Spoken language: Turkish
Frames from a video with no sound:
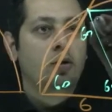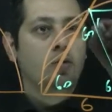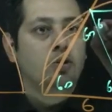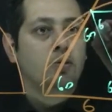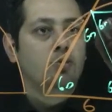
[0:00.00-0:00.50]

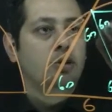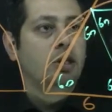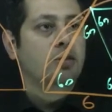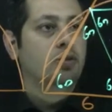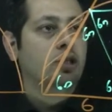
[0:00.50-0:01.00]
O zaman burada
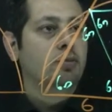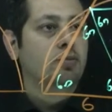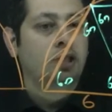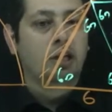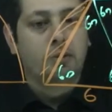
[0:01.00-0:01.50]
60,
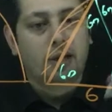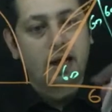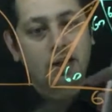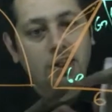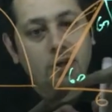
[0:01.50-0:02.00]
60 geldi. Bak
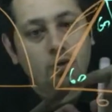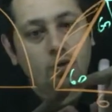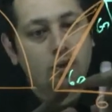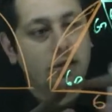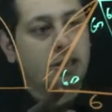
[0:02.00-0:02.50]
her şey
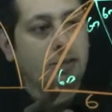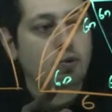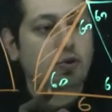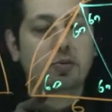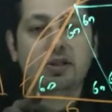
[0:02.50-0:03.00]
şuranın
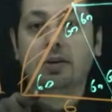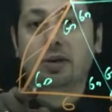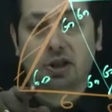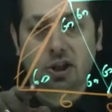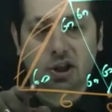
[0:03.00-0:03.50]
60 olmasıyla
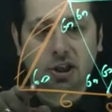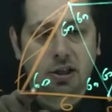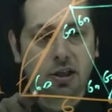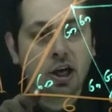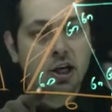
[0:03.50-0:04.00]
başladı eşkenar.